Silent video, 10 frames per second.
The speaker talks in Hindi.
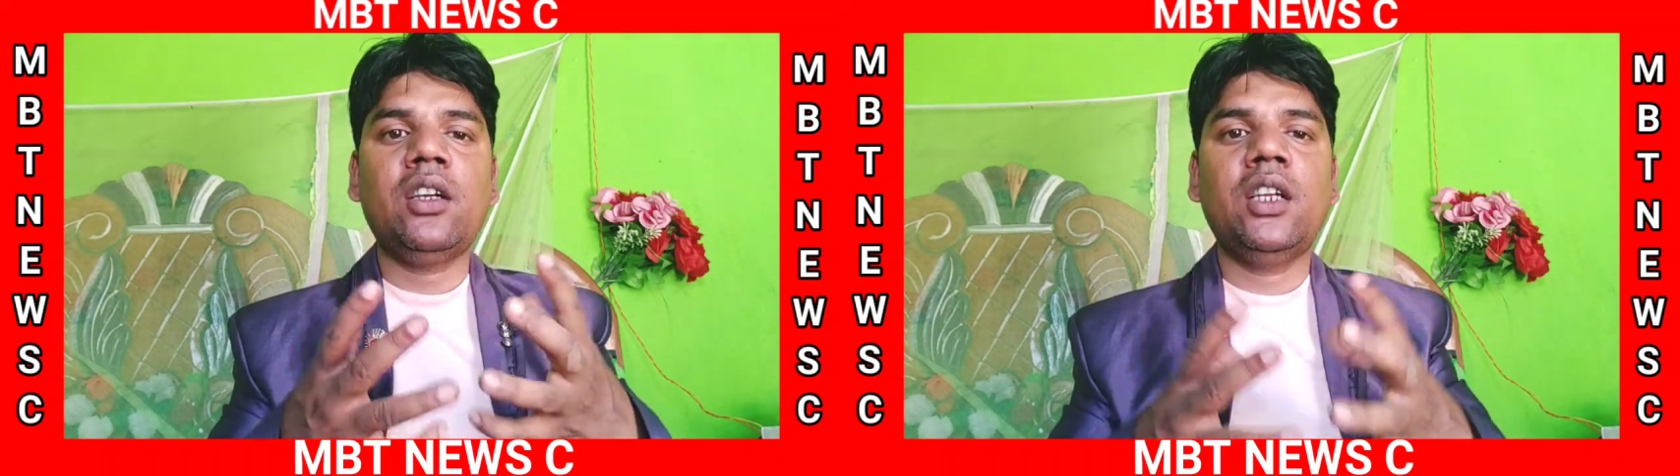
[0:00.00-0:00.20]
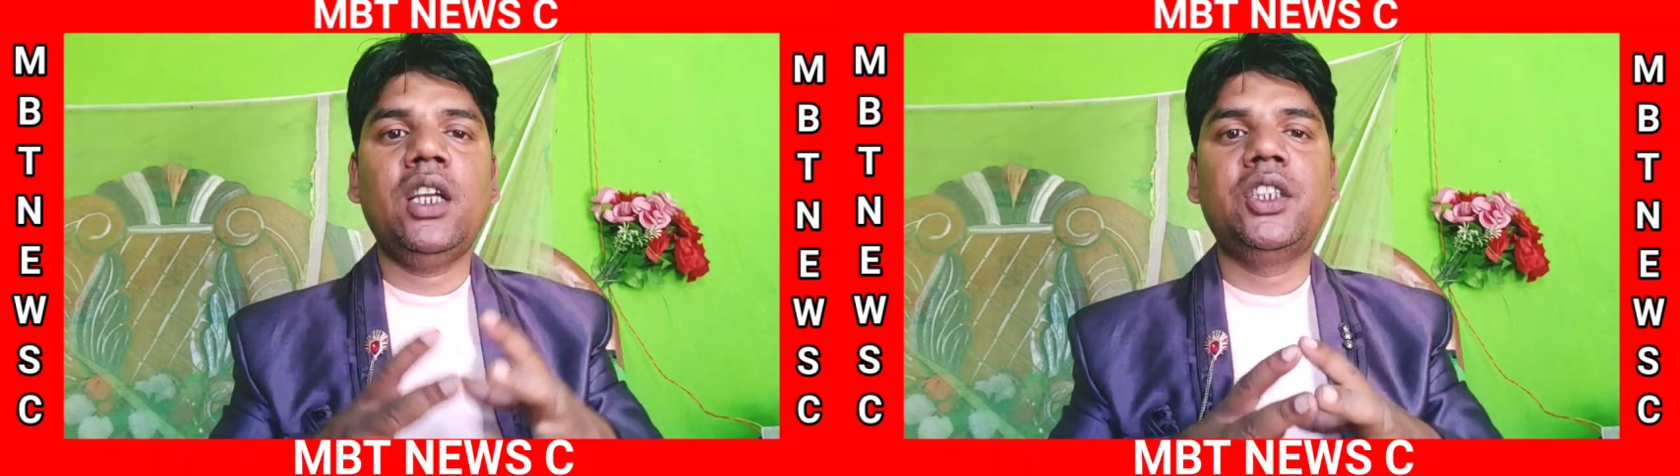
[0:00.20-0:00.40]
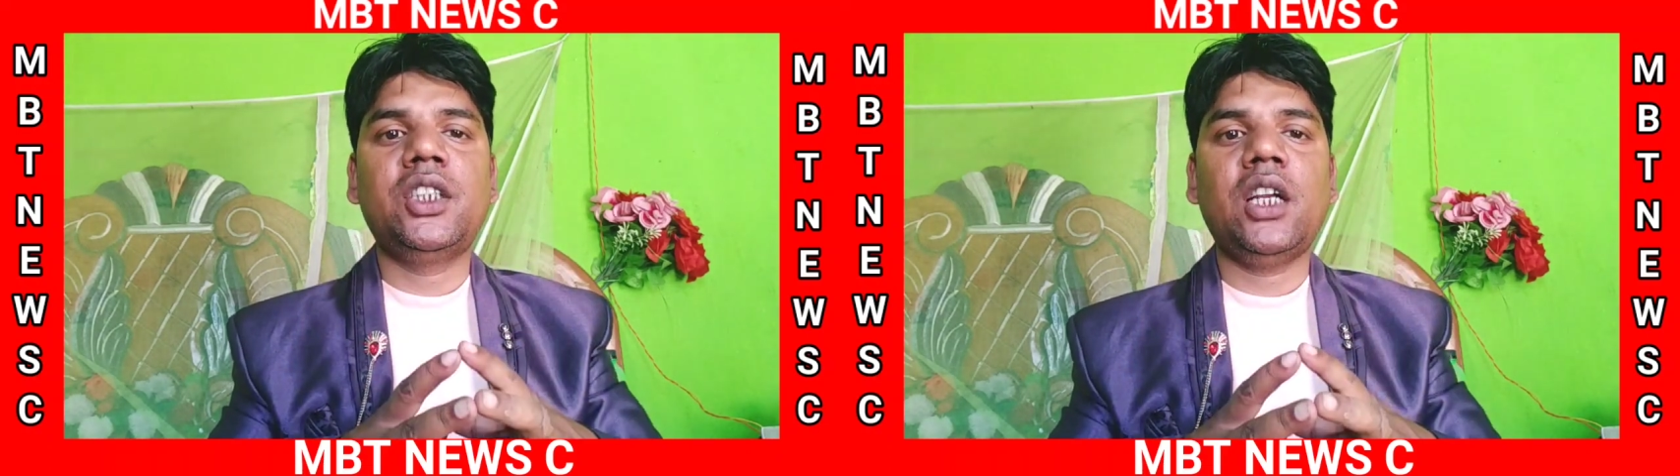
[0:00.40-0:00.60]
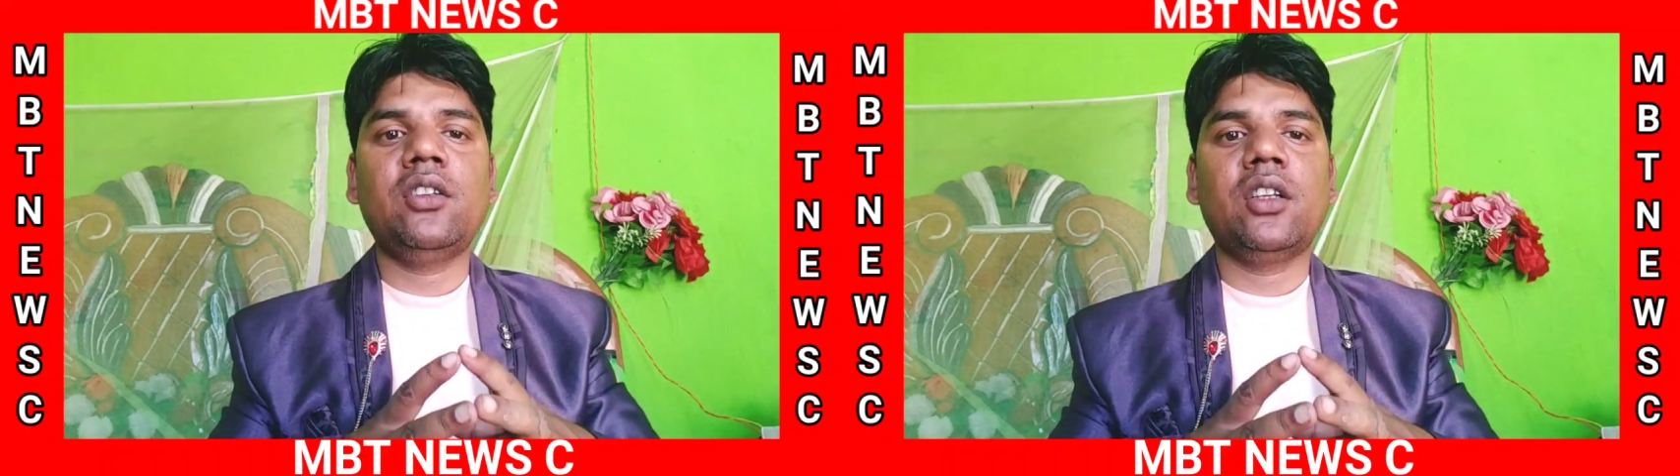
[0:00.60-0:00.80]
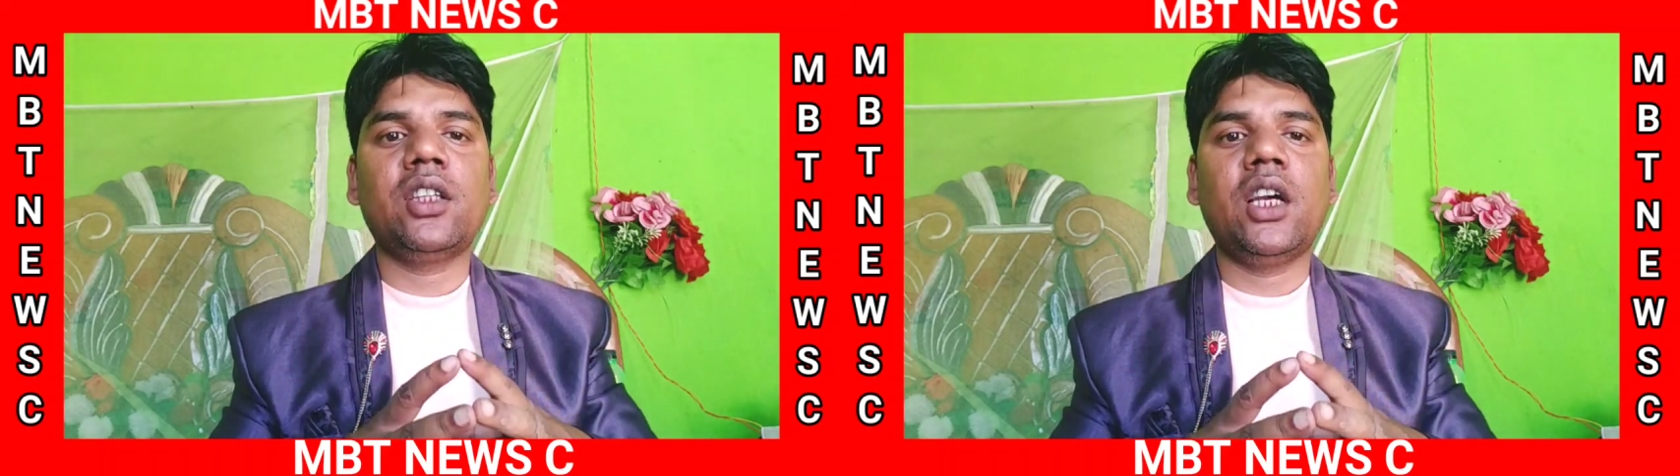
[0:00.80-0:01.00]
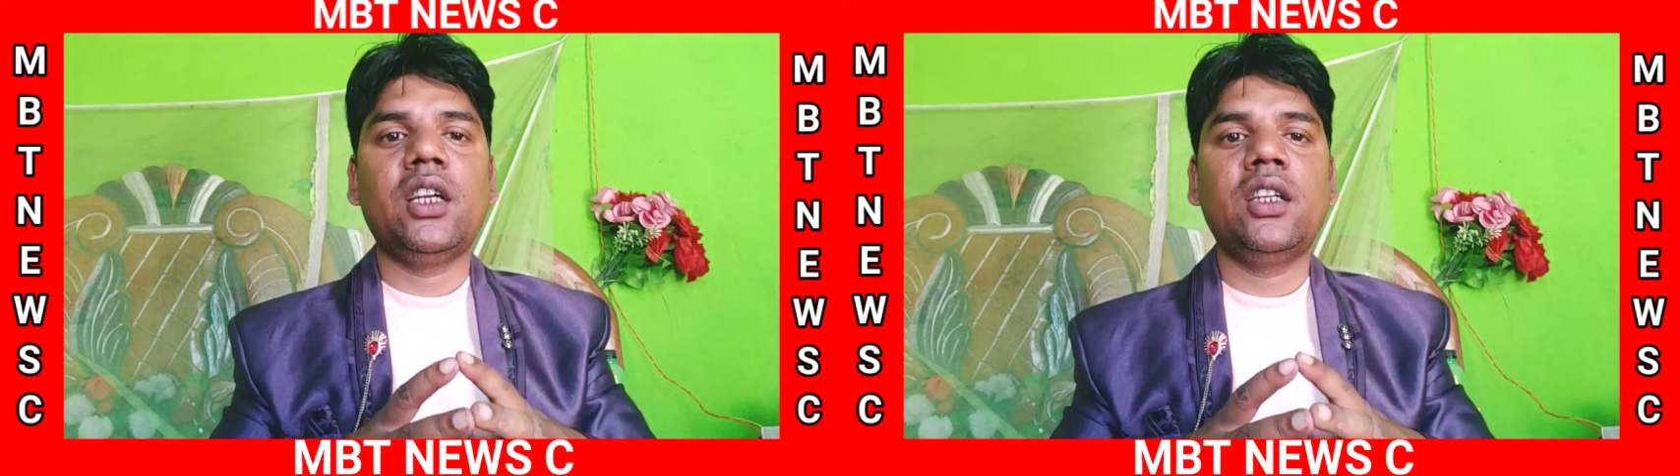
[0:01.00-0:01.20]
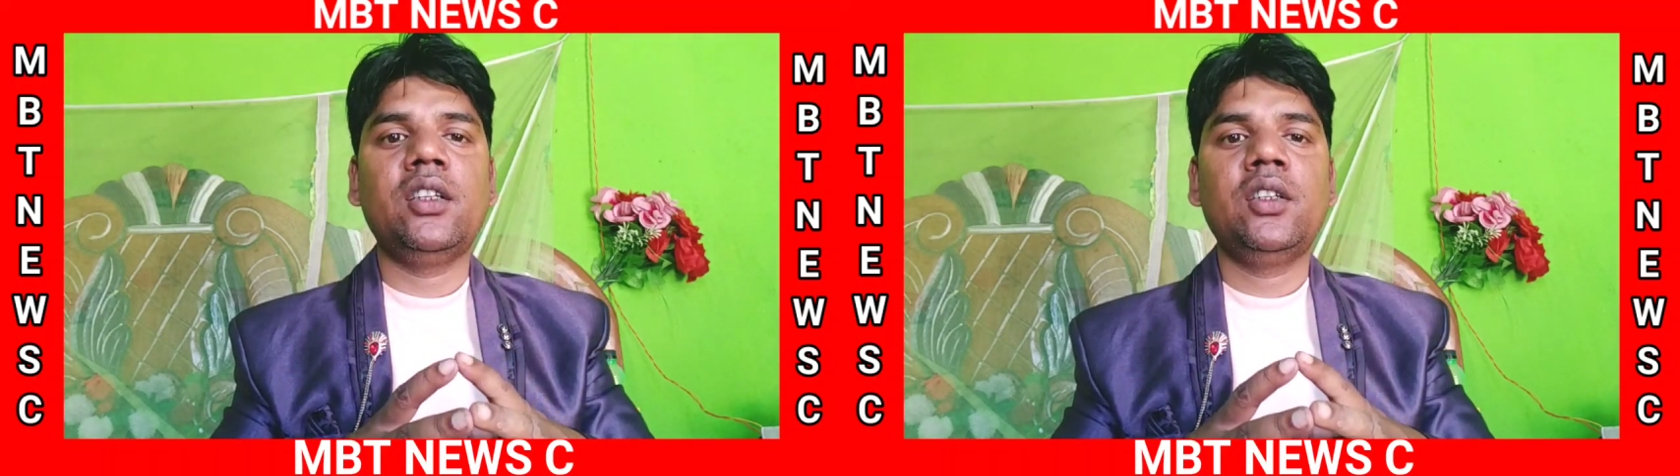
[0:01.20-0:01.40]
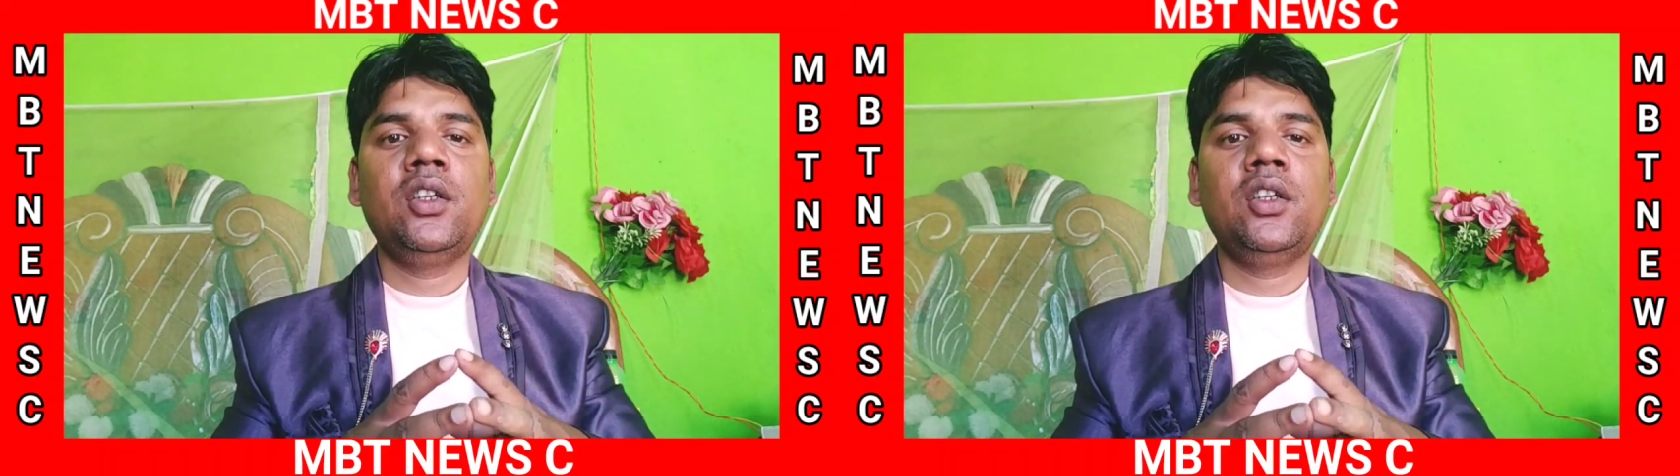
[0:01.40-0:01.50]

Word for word: रखना स्टार्ट करता है